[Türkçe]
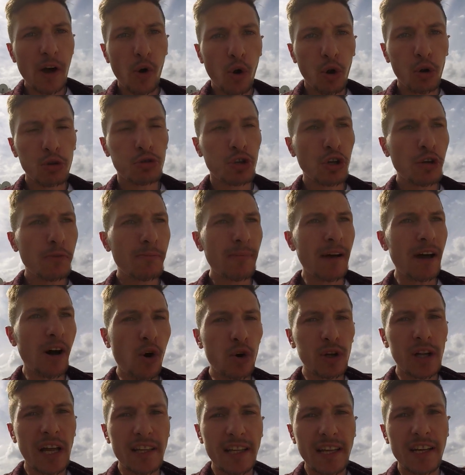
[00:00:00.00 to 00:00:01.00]
oldu. Ben
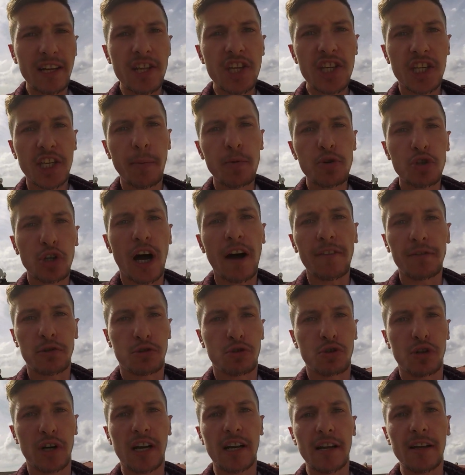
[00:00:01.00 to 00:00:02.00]
olaydan iki buçuk hafta
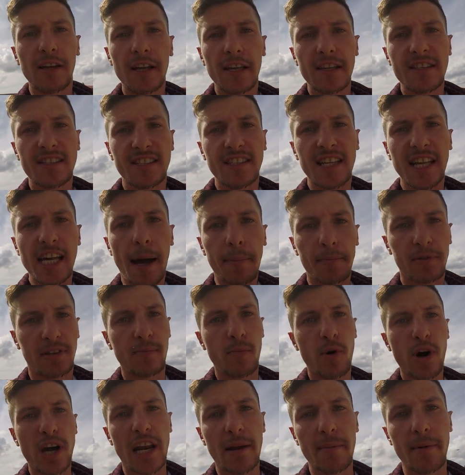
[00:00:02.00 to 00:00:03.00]
sonrasında
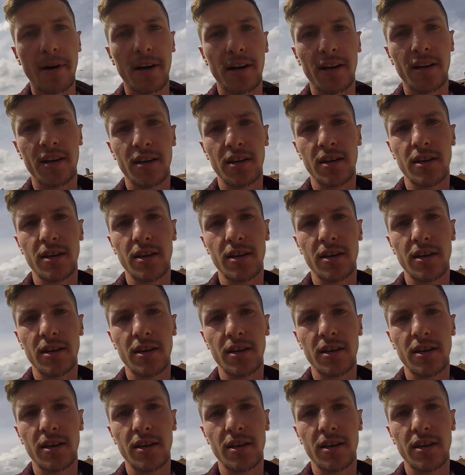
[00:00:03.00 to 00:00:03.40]
yaptım bu eylemi.